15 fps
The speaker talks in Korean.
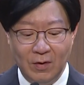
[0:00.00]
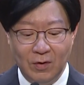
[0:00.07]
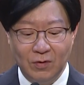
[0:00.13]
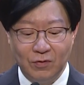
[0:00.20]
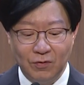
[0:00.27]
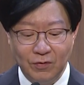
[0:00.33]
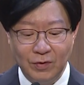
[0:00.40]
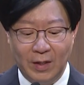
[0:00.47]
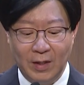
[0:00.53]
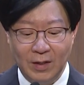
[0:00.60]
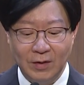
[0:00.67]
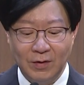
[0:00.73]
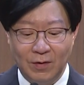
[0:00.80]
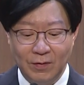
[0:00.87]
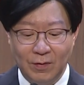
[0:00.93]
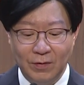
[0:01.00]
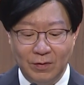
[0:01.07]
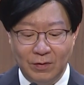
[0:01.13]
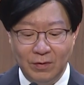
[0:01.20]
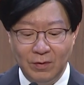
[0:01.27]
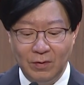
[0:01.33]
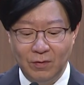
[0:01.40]

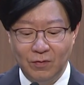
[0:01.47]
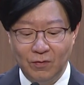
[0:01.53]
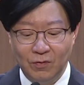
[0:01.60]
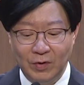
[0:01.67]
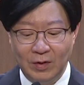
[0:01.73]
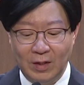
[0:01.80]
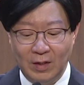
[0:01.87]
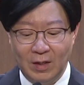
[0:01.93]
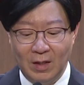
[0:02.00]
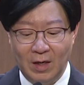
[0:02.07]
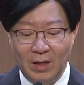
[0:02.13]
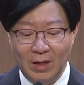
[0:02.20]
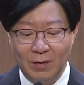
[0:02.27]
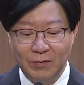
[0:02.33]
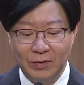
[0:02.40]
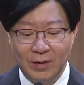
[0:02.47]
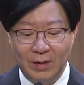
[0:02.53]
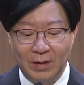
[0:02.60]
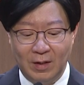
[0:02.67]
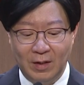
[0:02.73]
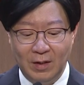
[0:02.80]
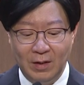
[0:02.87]
중장기적으로는 우리나라
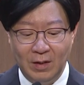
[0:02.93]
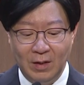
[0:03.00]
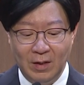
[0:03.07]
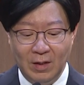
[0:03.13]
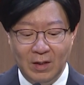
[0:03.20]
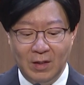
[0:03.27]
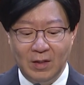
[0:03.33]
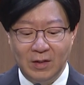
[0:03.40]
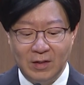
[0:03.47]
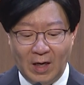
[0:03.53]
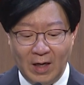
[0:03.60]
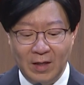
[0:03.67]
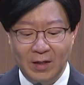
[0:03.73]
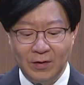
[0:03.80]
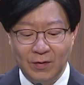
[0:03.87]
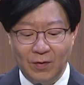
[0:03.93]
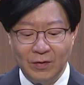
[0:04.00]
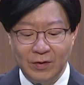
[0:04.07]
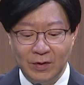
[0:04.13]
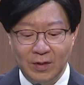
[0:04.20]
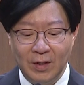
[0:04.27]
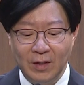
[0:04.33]
가계부채가 장기적
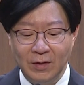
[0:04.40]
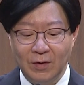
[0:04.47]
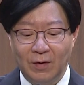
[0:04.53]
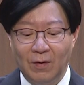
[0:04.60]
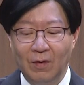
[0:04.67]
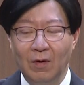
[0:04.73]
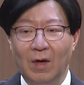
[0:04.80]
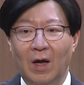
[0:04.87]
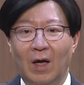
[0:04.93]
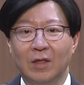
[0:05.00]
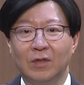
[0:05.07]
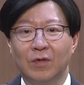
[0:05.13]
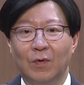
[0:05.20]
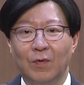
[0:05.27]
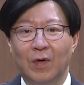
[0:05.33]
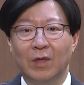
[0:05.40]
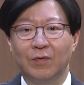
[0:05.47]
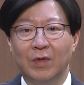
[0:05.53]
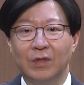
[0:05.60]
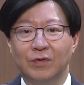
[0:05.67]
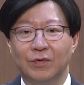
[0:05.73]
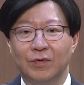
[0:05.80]
시기에서
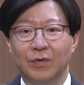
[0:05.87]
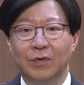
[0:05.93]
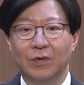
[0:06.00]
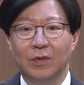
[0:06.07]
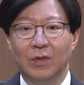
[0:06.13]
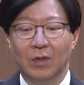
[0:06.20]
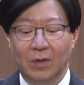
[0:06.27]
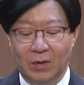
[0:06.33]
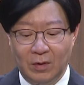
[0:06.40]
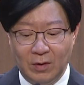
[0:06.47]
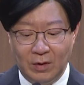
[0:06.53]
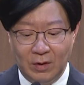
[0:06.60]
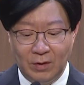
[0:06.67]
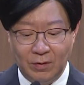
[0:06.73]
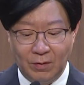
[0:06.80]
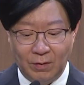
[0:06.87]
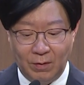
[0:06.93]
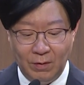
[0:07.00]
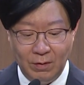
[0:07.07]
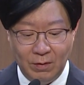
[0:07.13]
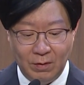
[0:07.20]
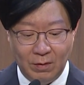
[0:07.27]
안정화될 수
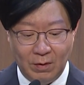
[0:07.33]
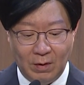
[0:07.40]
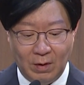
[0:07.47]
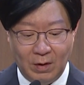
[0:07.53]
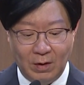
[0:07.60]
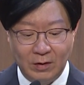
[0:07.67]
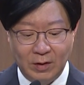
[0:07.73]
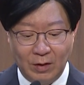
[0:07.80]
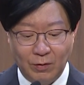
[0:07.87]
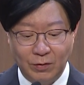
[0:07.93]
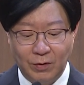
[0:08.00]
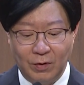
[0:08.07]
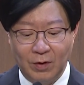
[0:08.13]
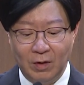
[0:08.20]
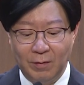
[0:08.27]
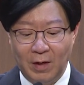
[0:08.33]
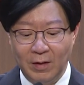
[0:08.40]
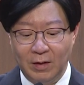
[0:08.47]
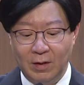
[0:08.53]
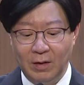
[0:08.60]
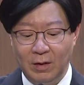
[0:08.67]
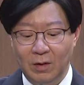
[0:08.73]
있도록 어, 제도적
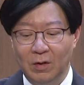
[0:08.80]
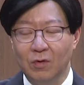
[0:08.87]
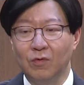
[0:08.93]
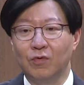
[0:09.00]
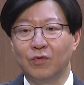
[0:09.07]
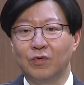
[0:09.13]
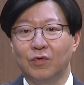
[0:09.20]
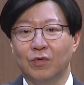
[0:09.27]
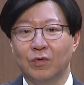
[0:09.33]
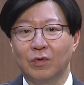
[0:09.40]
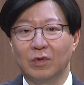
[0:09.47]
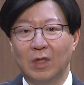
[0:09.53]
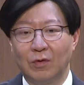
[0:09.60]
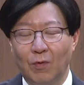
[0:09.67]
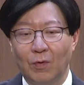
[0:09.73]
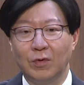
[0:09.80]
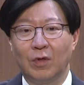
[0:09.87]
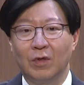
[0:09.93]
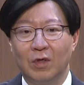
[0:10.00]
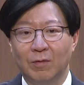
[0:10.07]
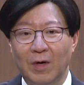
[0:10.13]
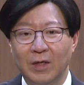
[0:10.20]
기반을 구축 제도적
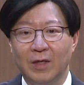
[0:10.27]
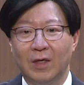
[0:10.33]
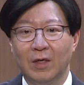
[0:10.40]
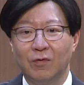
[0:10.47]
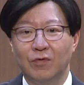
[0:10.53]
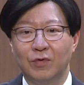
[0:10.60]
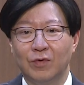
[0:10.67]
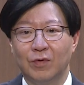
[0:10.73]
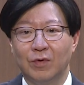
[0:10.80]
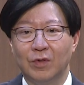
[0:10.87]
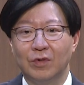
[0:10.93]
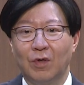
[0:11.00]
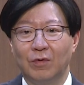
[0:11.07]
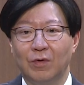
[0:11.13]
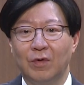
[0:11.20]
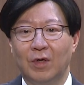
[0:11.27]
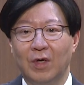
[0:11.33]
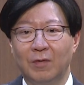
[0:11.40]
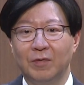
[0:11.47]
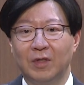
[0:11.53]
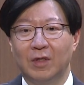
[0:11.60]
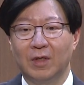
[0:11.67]
기반의 구축을 서둘러야
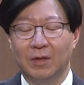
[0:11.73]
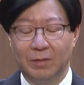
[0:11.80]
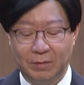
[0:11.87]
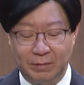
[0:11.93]
합니다.